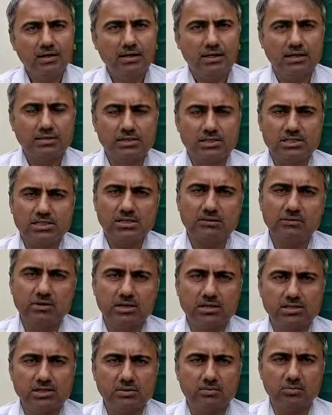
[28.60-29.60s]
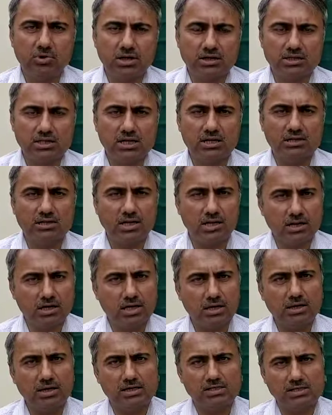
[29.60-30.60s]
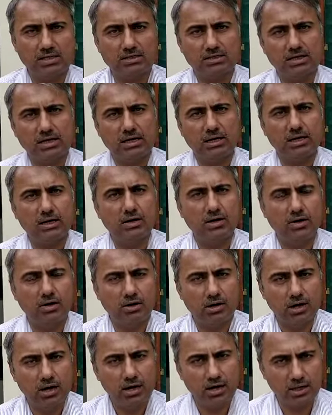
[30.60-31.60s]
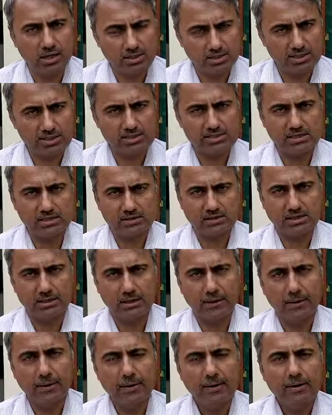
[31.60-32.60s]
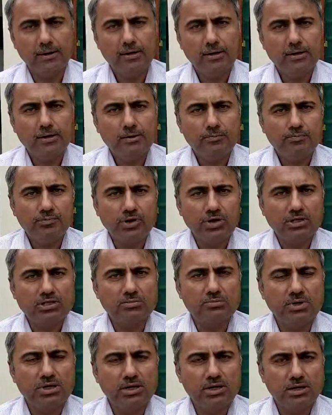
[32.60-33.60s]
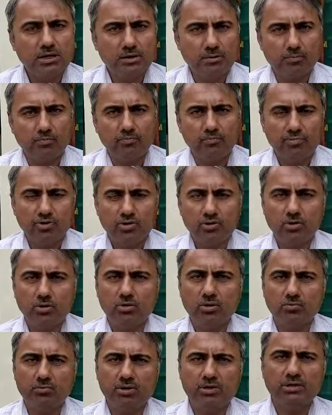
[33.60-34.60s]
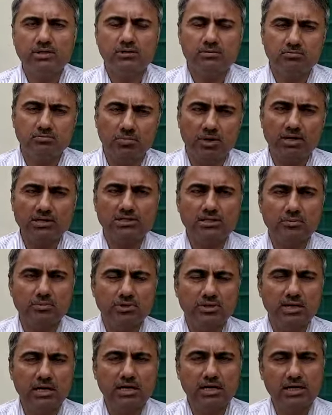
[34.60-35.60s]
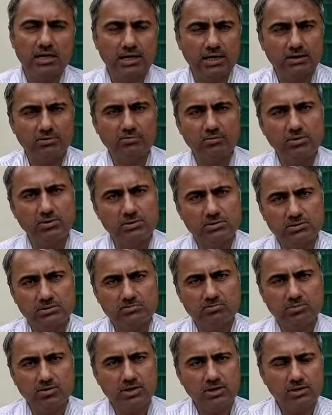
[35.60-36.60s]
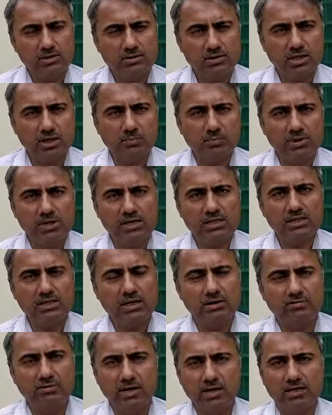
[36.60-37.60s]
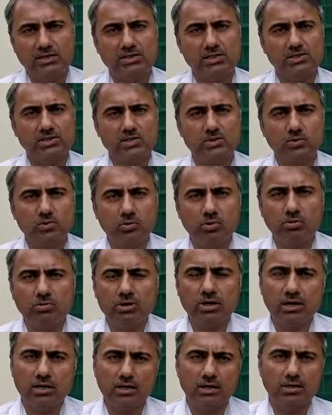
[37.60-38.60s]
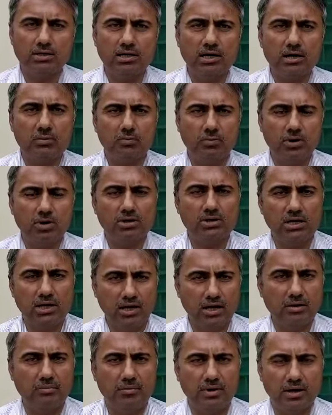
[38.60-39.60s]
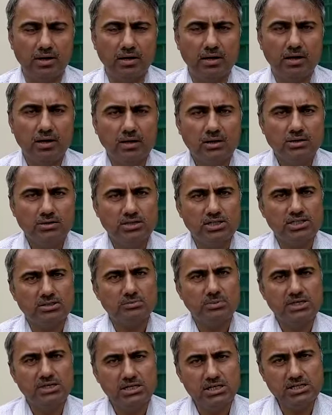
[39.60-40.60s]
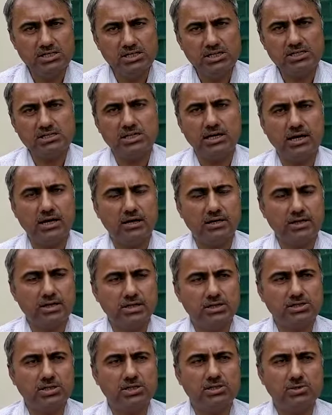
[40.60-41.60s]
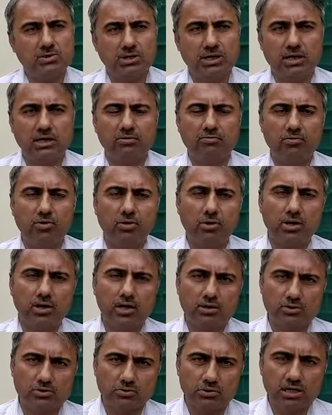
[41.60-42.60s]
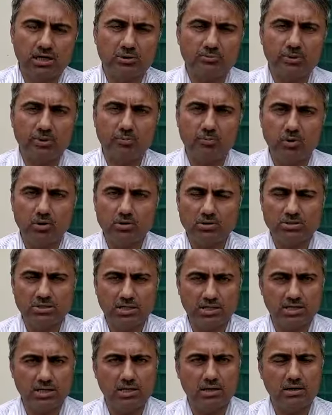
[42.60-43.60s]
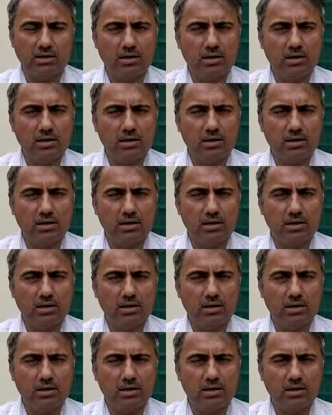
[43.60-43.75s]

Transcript: कि जिसकी वजह से माशरा तरक्की कर सकता है और आगे चल सकता है इसमें जो हमें बात समझ आई है वो तरबियत के हवाले से स्कूल का किरदार बहुत अहम है जिसमें टीचर्स हैं टीचर्स जो हैं वो अगर स्टूडेंट पे बहुत ज़्यादा